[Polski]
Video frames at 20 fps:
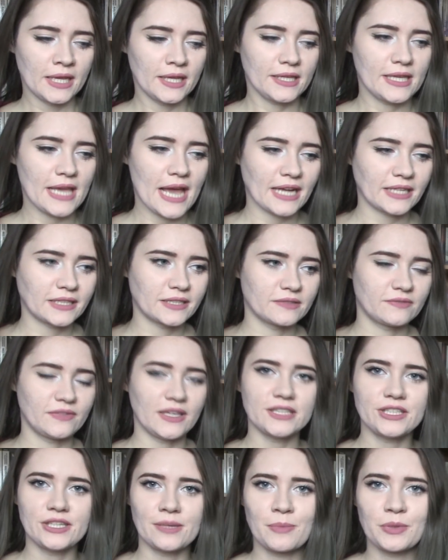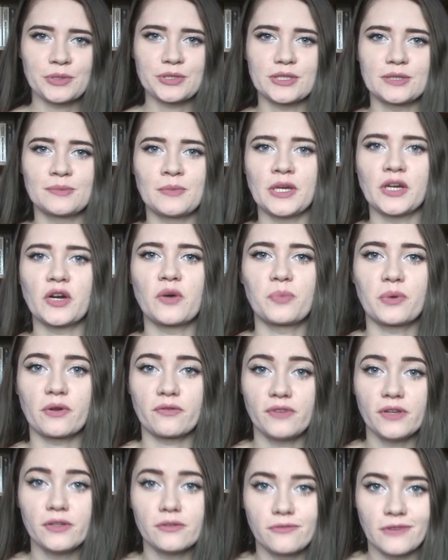Jak wiecie może z mojego
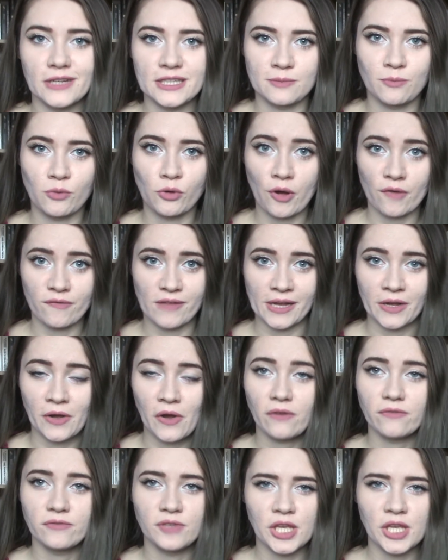profilu facebookowego,